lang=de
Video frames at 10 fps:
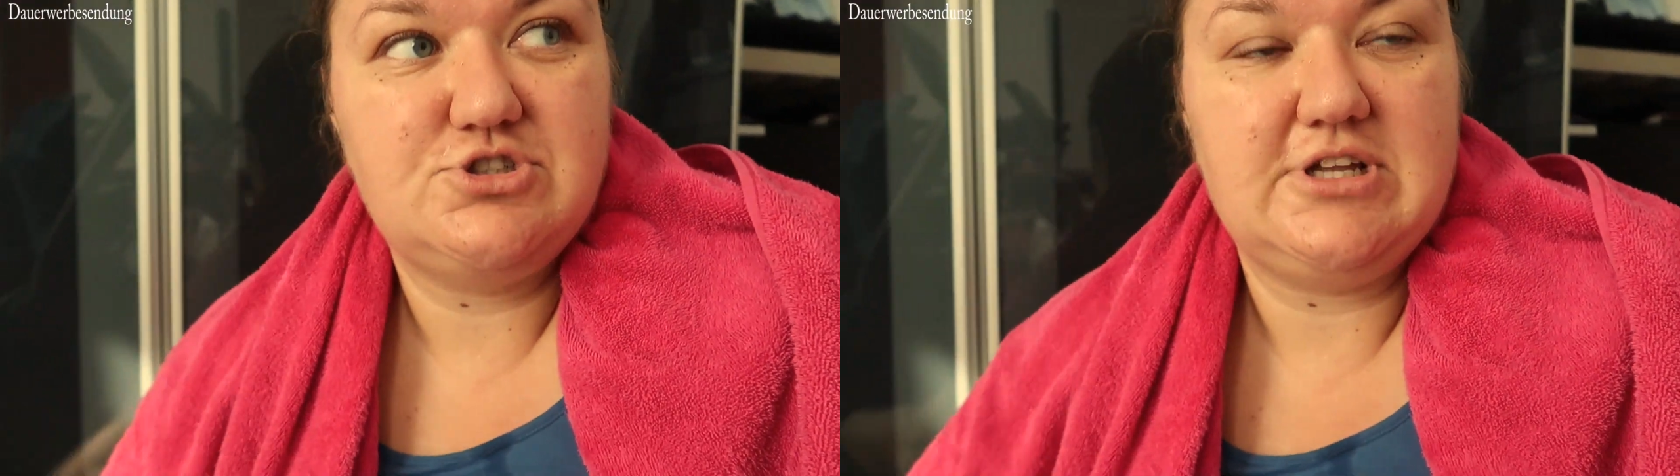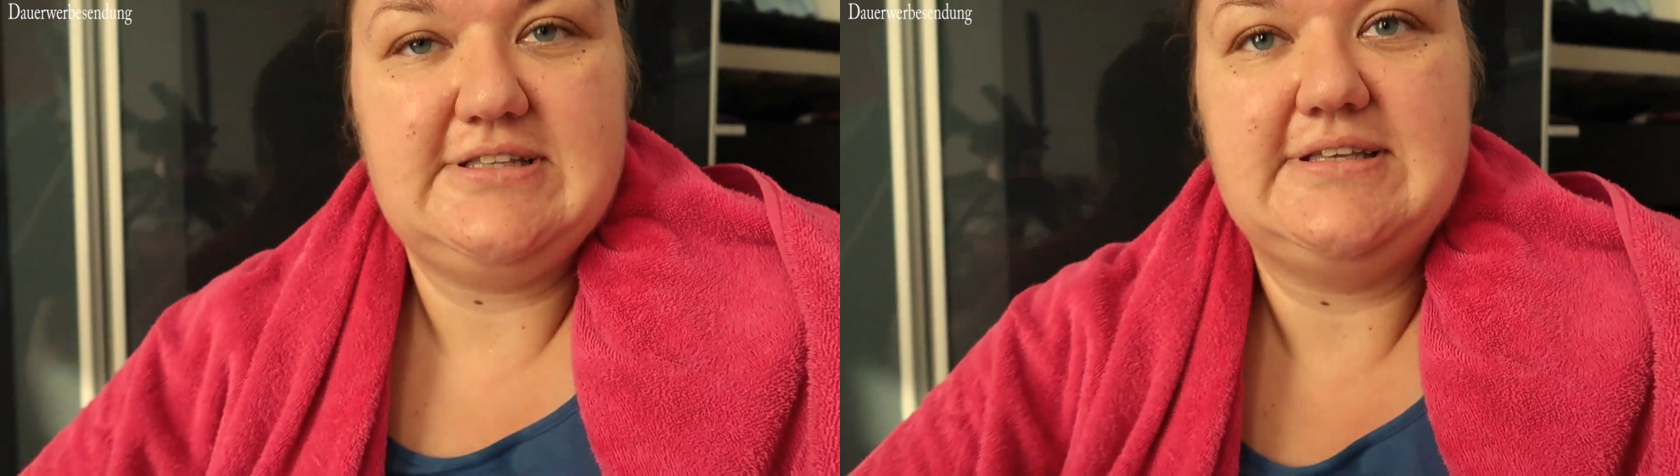
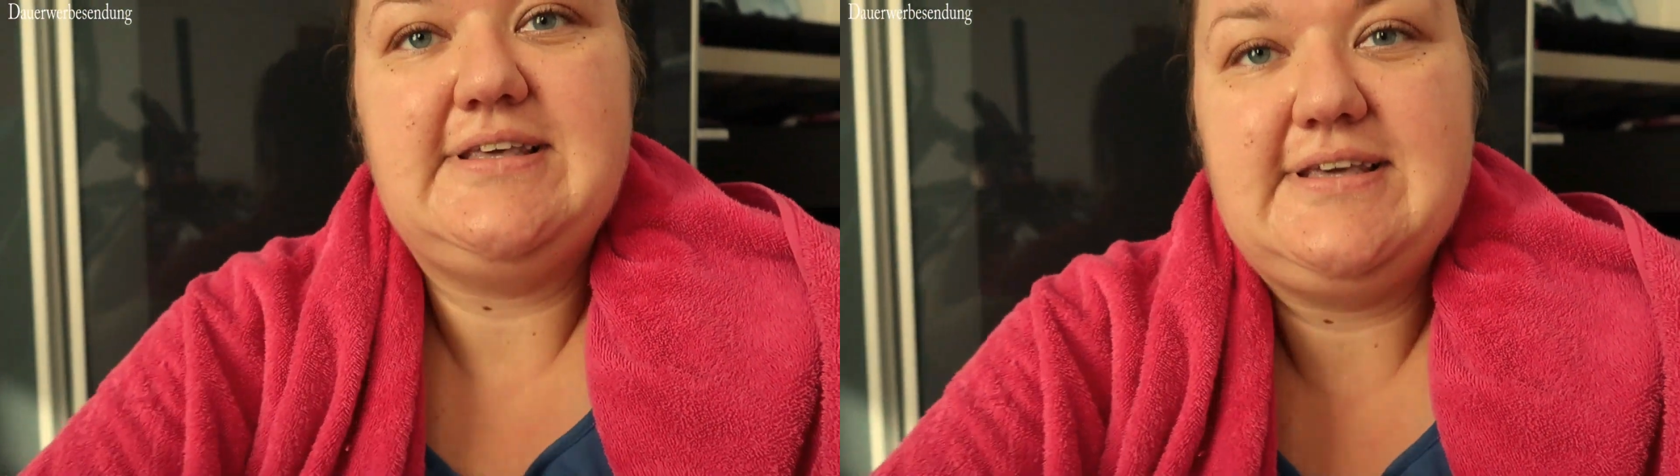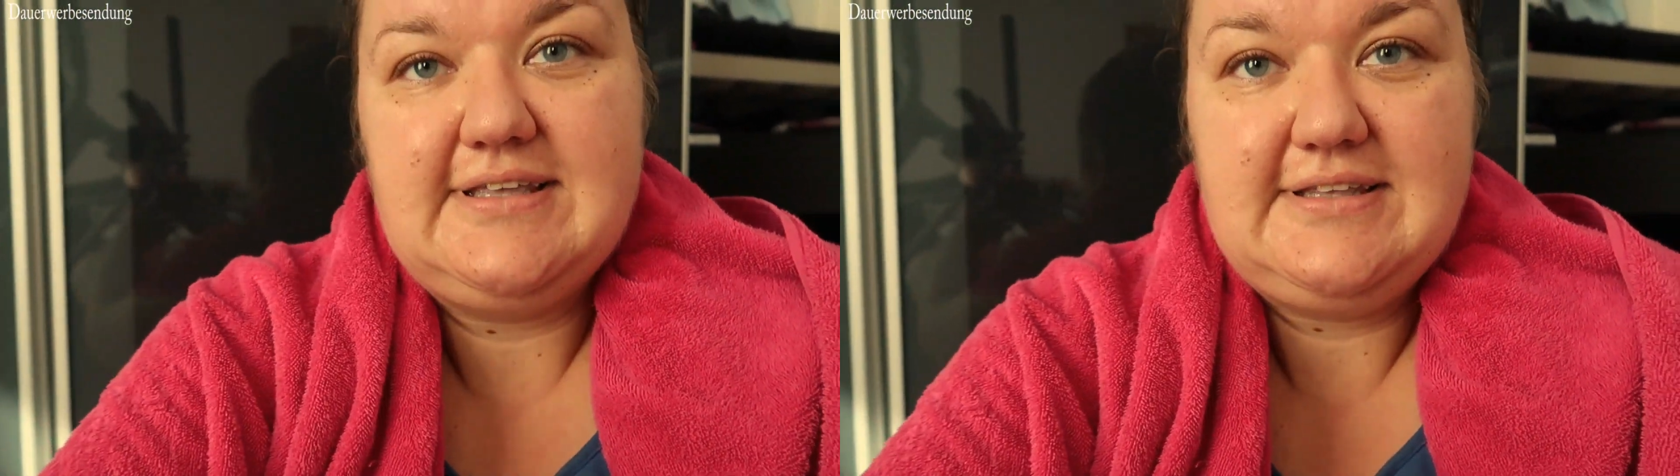
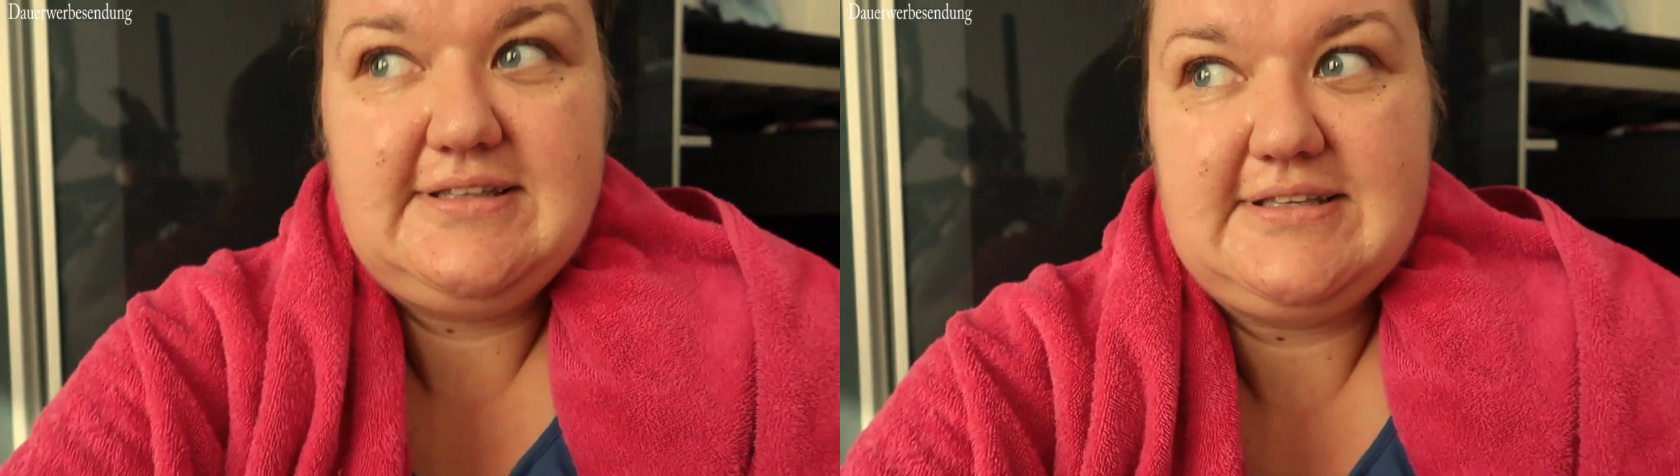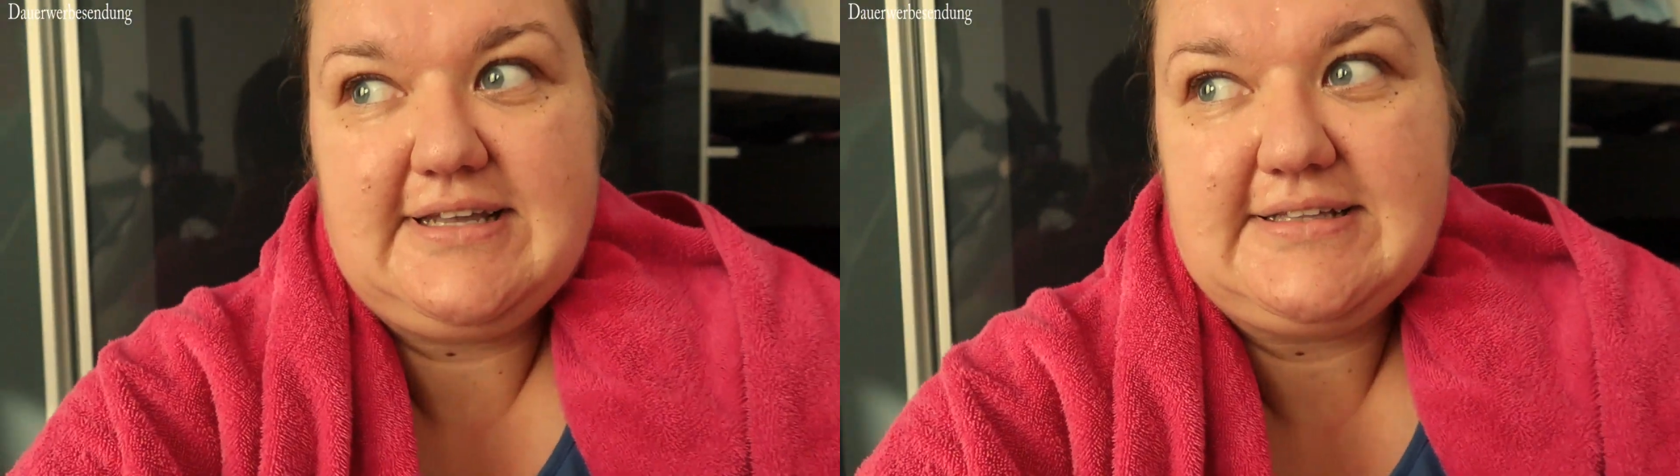Strategie
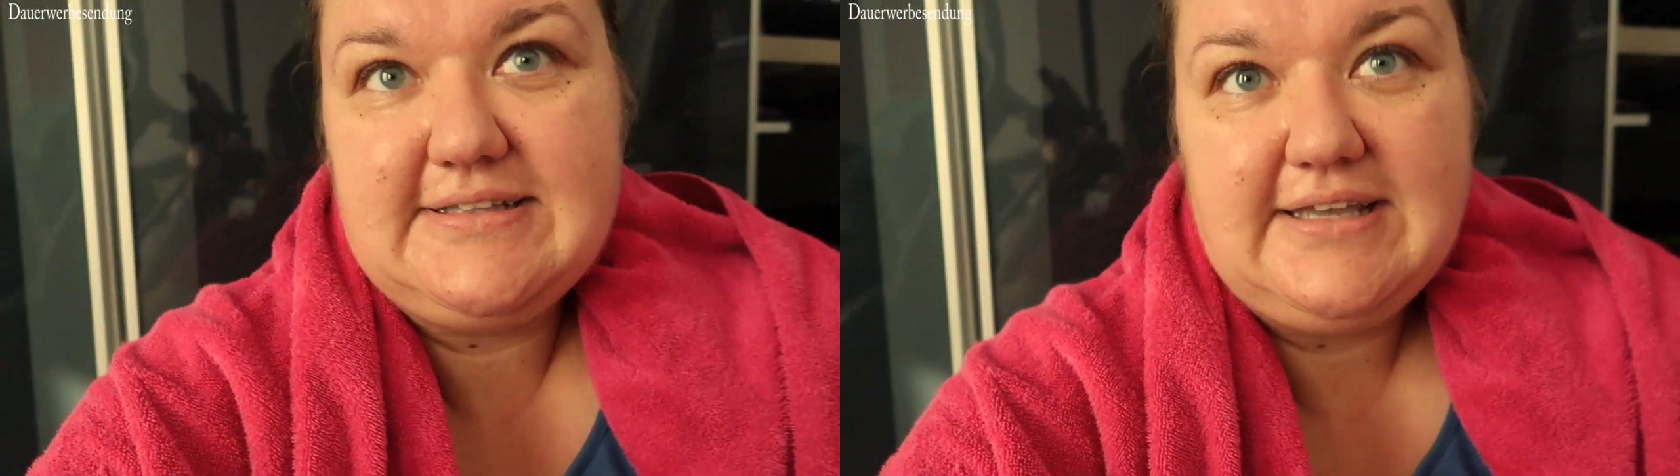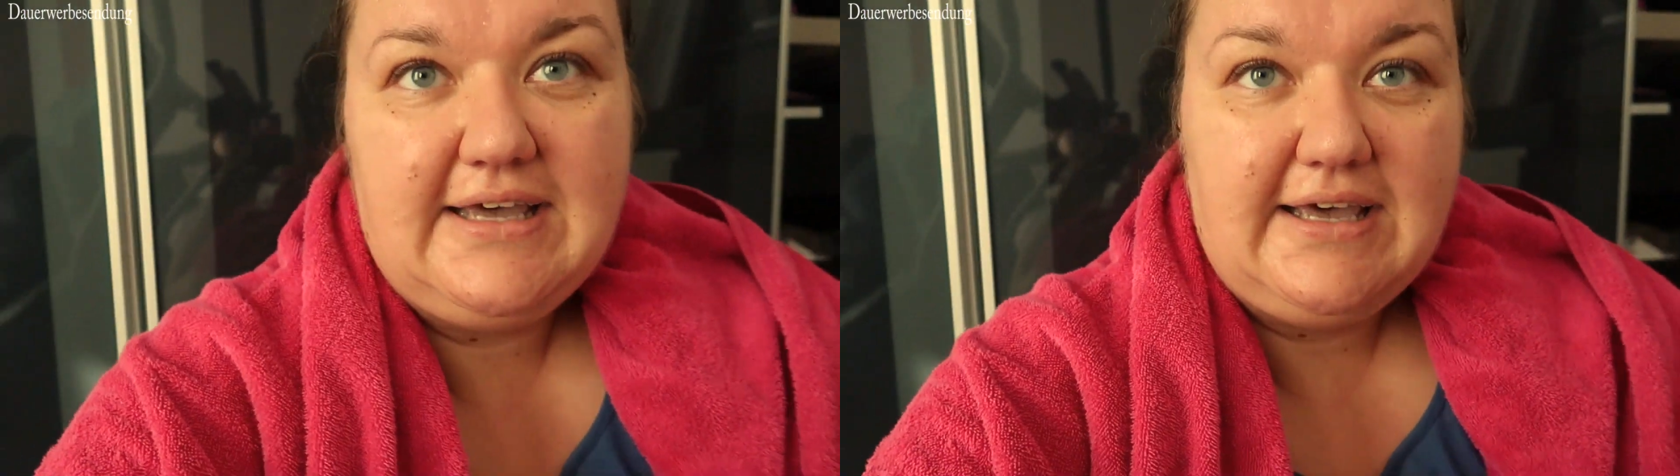geht, dann